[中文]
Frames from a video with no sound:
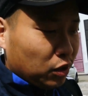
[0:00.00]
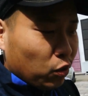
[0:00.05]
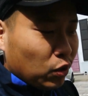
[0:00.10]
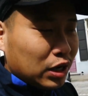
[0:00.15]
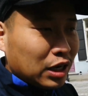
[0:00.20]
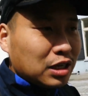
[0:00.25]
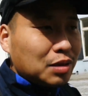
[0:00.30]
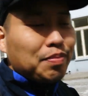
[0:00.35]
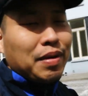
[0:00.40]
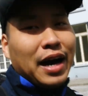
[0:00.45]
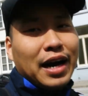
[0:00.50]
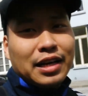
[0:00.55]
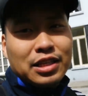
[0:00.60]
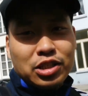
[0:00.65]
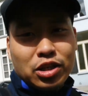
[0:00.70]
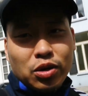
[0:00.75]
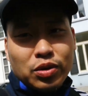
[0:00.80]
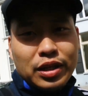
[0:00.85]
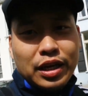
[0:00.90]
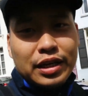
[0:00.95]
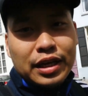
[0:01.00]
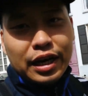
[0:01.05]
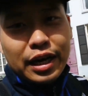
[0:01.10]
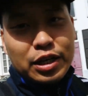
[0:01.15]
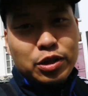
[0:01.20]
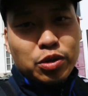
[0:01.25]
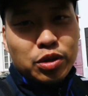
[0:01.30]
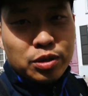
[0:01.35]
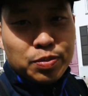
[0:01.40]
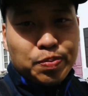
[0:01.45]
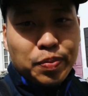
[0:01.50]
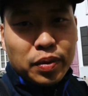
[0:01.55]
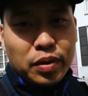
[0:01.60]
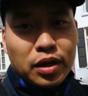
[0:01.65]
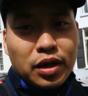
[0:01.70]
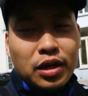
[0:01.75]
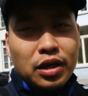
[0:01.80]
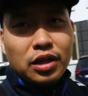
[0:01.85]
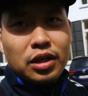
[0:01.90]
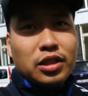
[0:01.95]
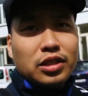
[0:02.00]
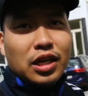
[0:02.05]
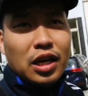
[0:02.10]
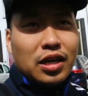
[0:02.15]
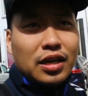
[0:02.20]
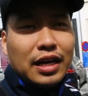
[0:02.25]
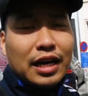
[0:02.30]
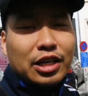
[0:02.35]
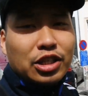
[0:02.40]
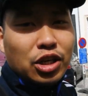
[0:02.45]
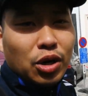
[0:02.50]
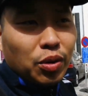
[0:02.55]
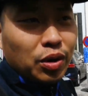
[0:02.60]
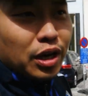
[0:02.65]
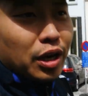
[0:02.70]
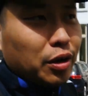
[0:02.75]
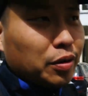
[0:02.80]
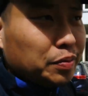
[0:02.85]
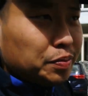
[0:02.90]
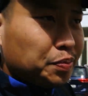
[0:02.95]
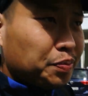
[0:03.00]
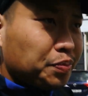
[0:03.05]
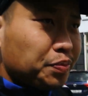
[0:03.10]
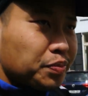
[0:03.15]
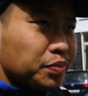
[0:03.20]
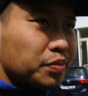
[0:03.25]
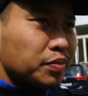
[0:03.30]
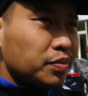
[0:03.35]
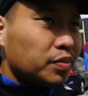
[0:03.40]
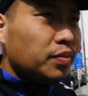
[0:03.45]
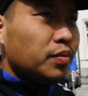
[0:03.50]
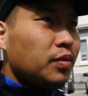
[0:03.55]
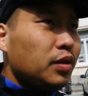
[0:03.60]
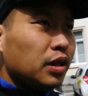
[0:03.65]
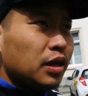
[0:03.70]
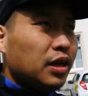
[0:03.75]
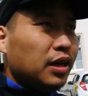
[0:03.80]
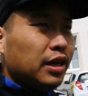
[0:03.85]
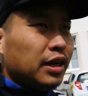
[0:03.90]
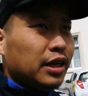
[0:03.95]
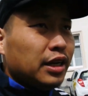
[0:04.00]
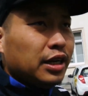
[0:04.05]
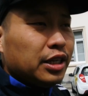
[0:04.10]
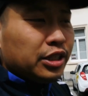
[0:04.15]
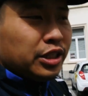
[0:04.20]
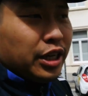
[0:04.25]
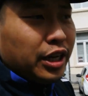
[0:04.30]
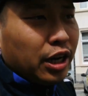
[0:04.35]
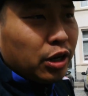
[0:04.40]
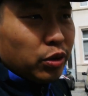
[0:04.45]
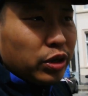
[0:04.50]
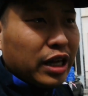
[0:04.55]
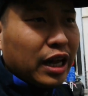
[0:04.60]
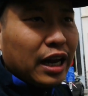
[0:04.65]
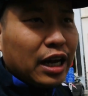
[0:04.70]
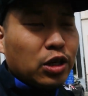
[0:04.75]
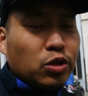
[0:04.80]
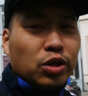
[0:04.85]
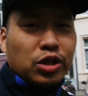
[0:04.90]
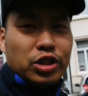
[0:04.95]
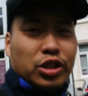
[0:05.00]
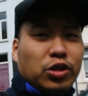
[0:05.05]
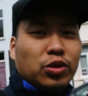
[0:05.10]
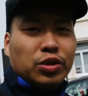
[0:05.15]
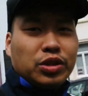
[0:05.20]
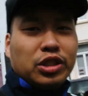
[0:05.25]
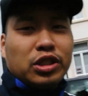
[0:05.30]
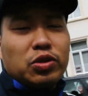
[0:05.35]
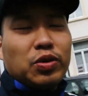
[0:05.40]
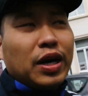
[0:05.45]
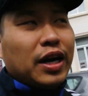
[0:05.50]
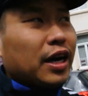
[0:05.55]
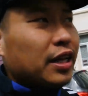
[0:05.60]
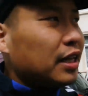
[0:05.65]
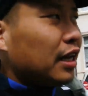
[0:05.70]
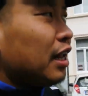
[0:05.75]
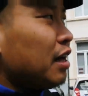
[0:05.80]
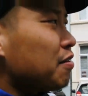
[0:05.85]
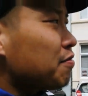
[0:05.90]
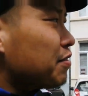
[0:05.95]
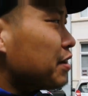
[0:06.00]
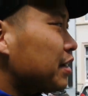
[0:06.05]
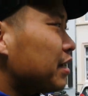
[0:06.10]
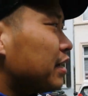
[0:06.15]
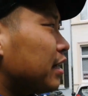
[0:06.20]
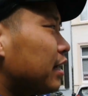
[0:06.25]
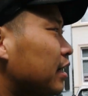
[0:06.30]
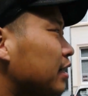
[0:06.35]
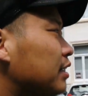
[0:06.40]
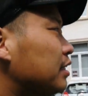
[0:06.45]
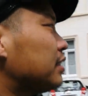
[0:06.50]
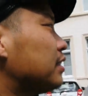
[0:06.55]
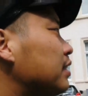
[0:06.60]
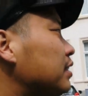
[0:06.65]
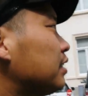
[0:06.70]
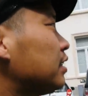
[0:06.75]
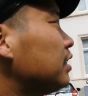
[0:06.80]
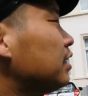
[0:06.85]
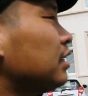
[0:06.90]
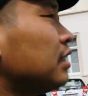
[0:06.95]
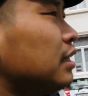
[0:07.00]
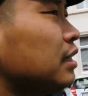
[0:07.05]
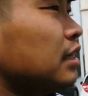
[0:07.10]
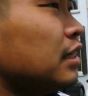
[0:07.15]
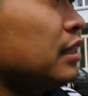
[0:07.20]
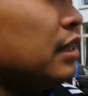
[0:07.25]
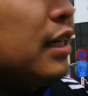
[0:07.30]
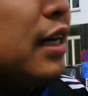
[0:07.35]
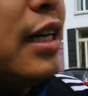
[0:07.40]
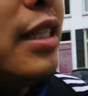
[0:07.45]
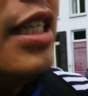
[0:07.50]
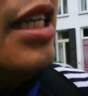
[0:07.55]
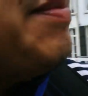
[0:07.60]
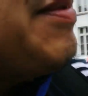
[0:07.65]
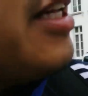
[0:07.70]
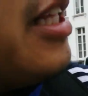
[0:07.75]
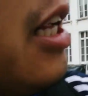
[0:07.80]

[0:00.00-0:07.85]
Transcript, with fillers: 或者是买了之后呢，也给去不让人来照料，这个对他来说是一种资源上的浪费。你看这面